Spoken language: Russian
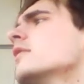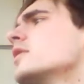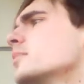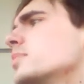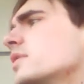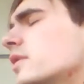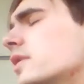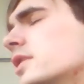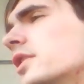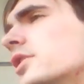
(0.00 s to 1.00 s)
Всем привет,
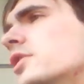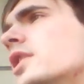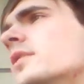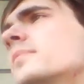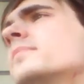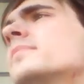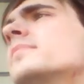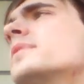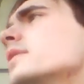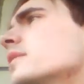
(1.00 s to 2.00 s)
дорогие друзья!
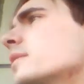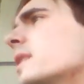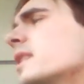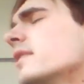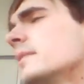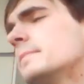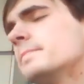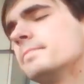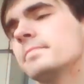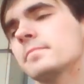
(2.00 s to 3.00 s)
С вами Кевин.
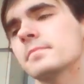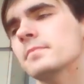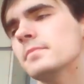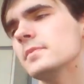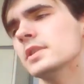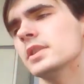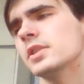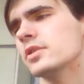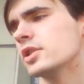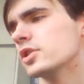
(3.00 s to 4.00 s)

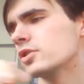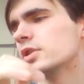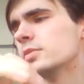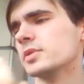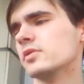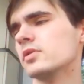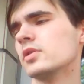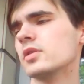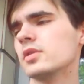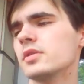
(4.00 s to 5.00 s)
Сегодня с утра вот
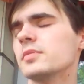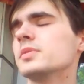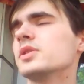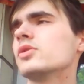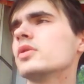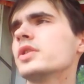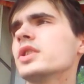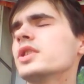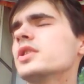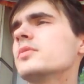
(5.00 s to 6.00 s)
проснулся
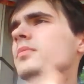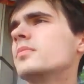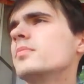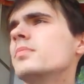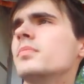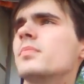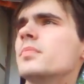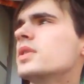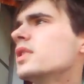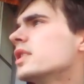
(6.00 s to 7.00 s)
где-то
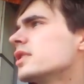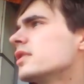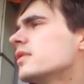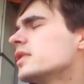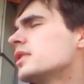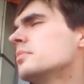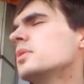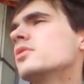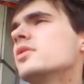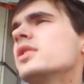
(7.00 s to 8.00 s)
15-20
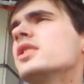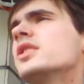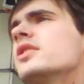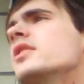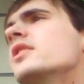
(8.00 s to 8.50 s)
минут назад.